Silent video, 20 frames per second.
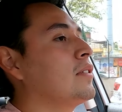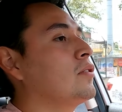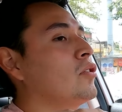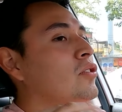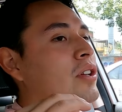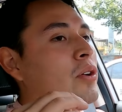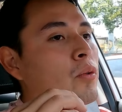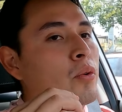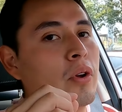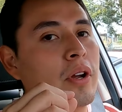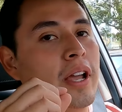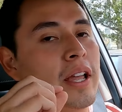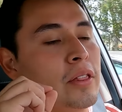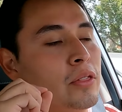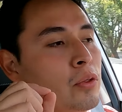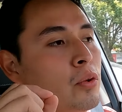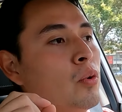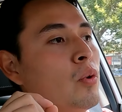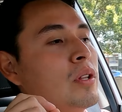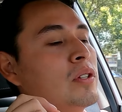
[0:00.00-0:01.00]
y estoy seguro
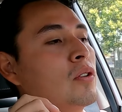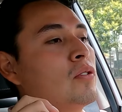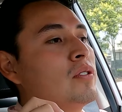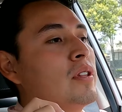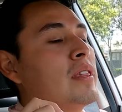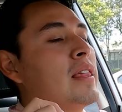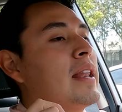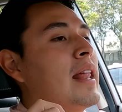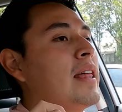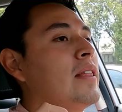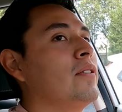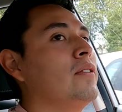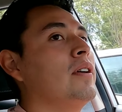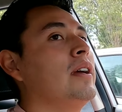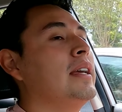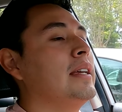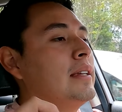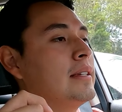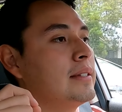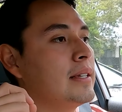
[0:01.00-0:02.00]
que tú lo has considerado,